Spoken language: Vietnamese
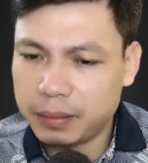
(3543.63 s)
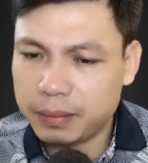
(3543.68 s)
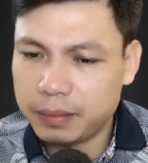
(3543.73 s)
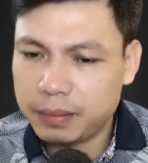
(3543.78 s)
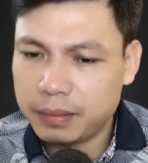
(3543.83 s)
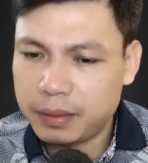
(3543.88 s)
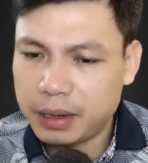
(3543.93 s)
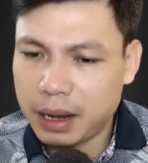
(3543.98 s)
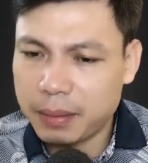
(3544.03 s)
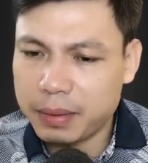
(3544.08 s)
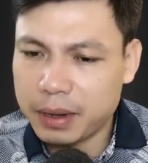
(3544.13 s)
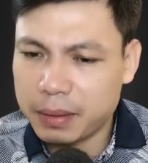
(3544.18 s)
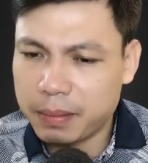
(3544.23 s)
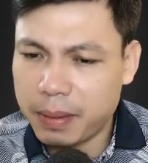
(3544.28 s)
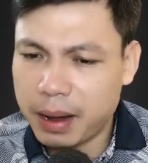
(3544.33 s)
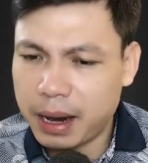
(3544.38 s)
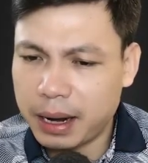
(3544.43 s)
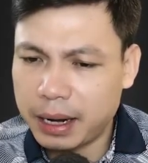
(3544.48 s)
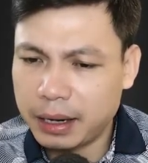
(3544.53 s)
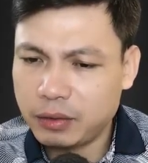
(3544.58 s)
Trước mặt là
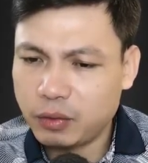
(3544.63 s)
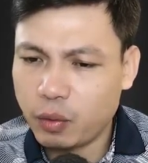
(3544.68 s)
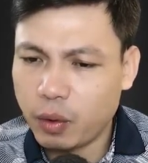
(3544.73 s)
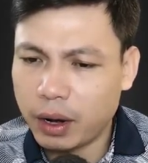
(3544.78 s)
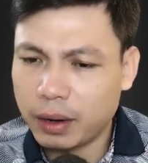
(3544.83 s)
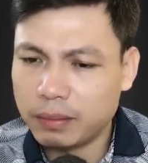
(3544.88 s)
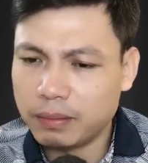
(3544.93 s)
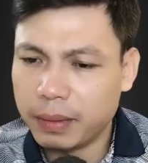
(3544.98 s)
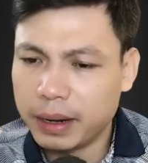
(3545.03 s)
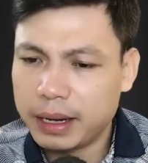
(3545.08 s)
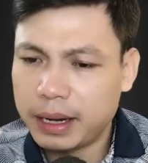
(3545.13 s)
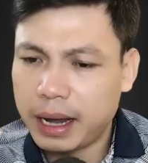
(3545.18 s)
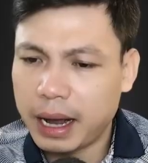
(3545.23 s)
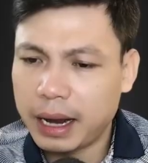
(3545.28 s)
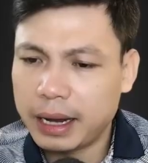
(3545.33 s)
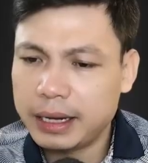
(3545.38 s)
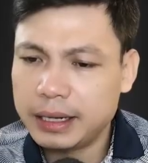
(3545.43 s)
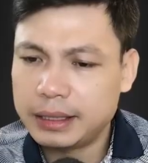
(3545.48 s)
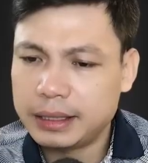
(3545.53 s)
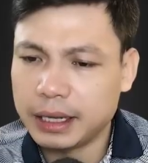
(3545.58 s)
quán nước bày bán
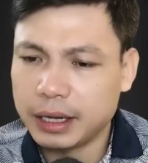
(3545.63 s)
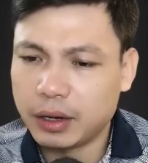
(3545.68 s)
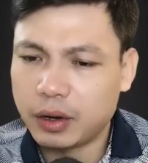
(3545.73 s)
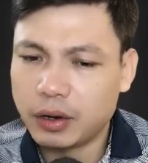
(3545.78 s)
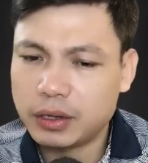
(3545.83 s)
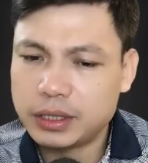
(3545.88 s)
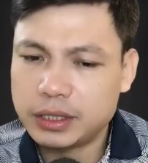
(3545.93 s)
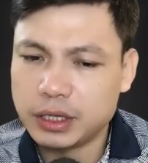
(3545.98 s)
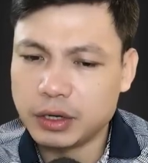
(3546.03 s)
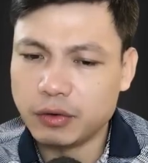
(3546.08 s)
khá nhiều đồ